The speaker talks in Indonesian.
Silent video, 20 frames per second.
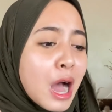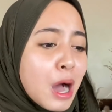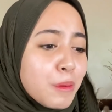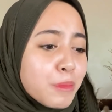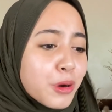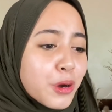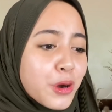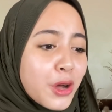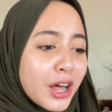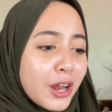
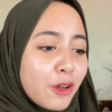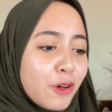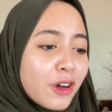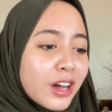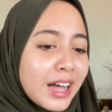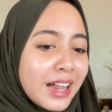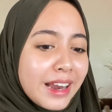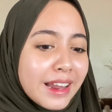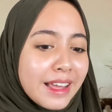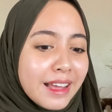produk
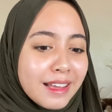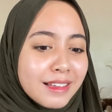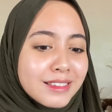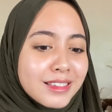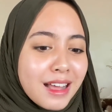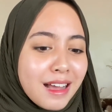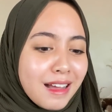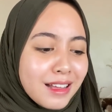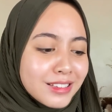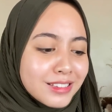lokal yang
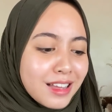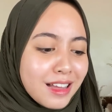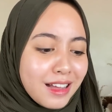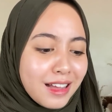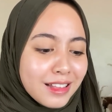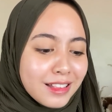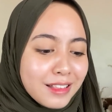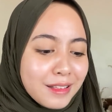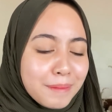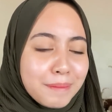
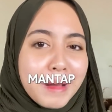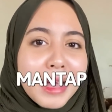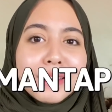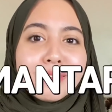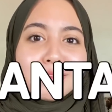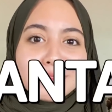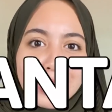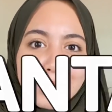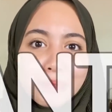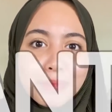sangat-sangat
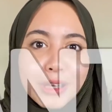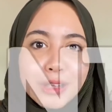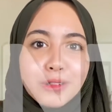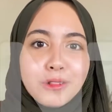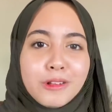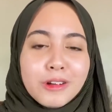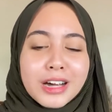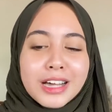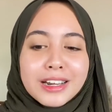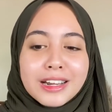mantap gitu
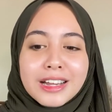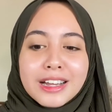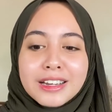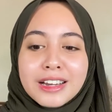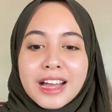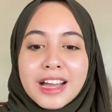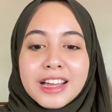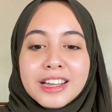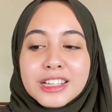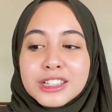loh karena kan
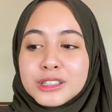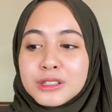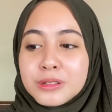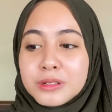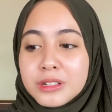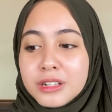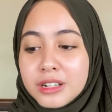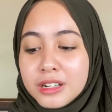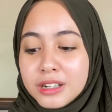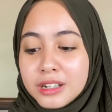Iris
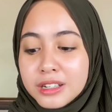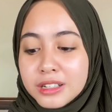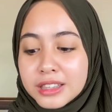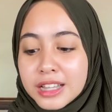uh,